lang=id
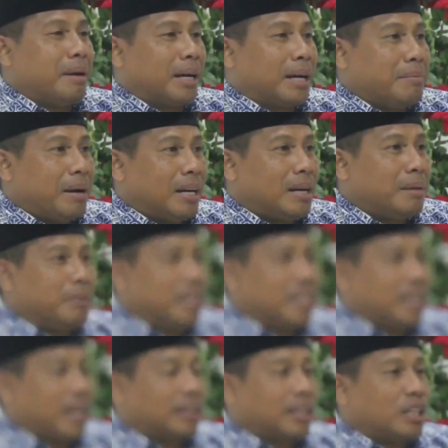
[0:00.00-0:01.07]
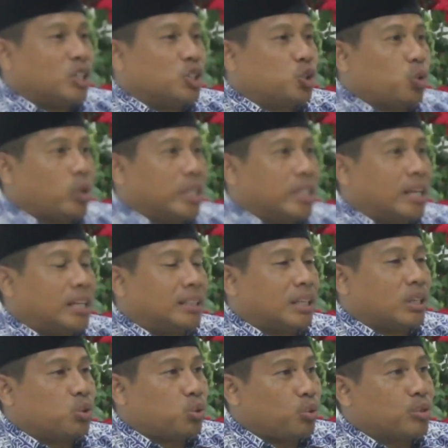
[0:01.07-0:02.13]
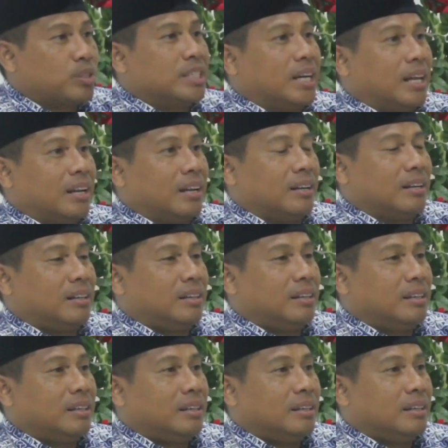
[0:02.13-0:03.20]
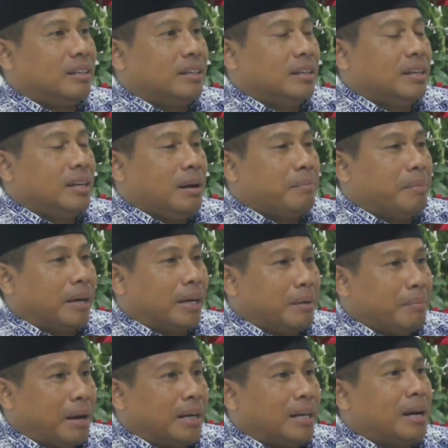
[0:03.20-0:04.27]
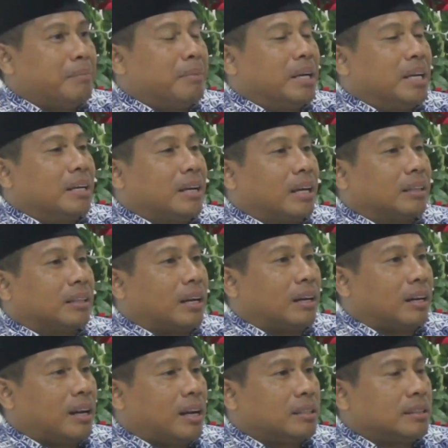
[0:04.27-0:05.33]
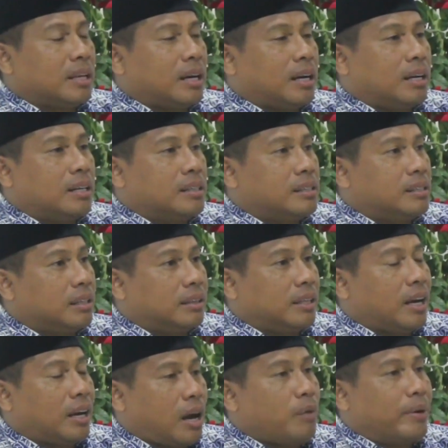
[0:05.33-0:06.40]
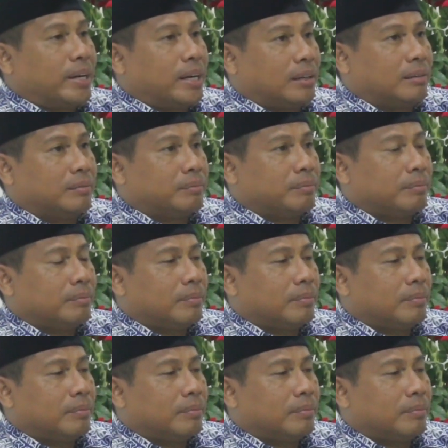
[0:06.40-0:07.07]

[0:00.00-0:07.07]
bagaimana meningkatkan solidaritas sosial, bagaimana meningkatkan rasa kesetia kawanan.